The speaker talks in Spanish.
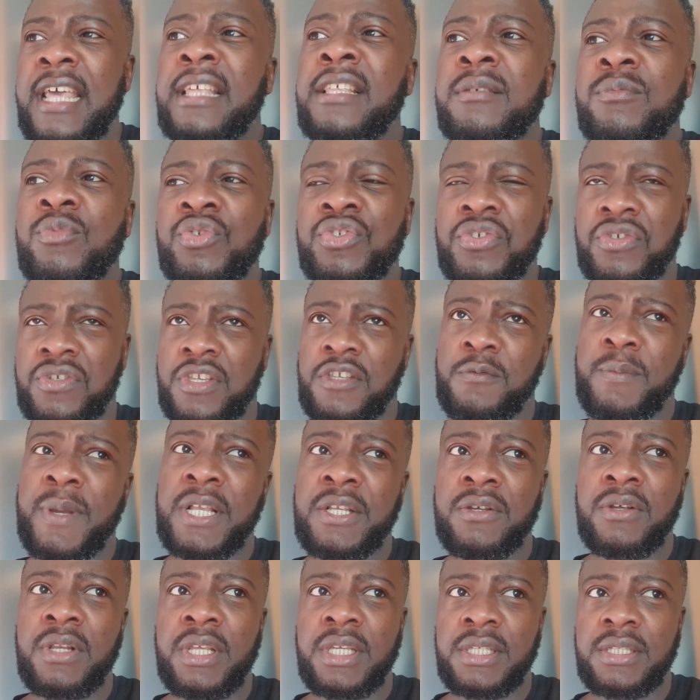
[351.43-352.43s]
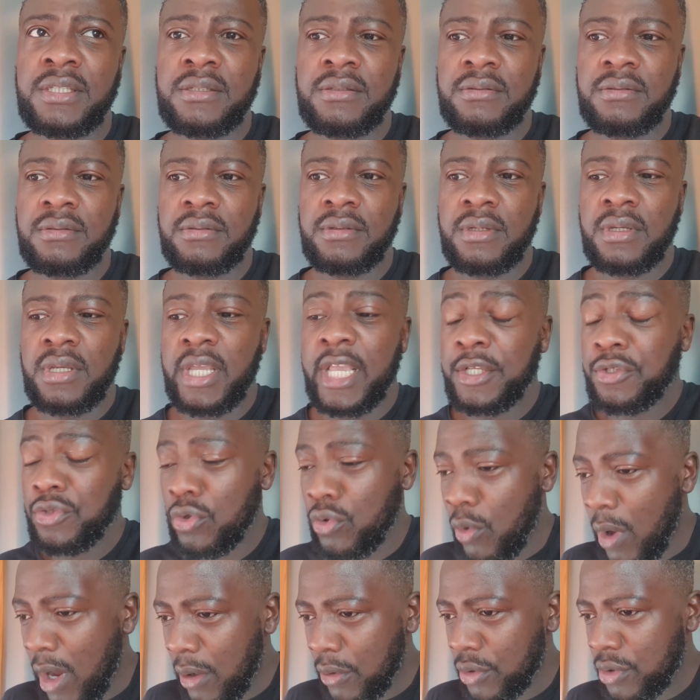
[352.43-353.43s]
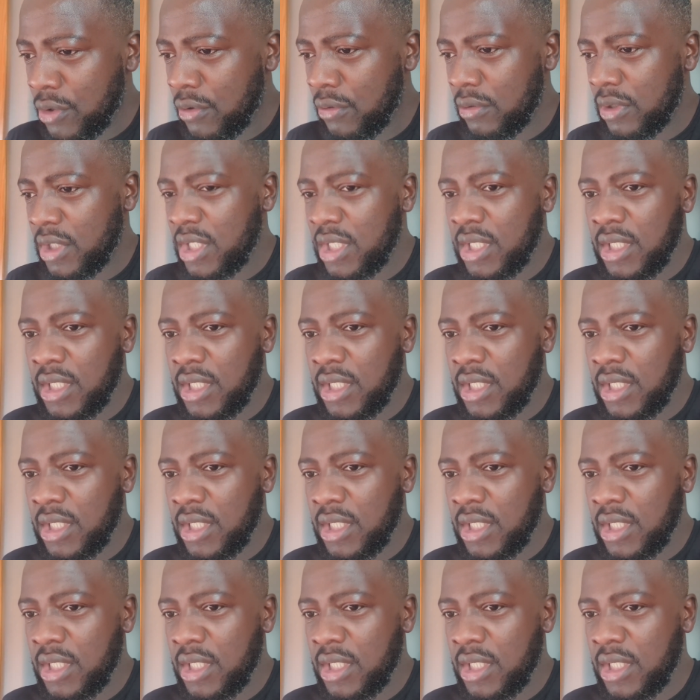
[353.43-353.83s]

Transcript: de muchos españoles. Eso lo hago yo.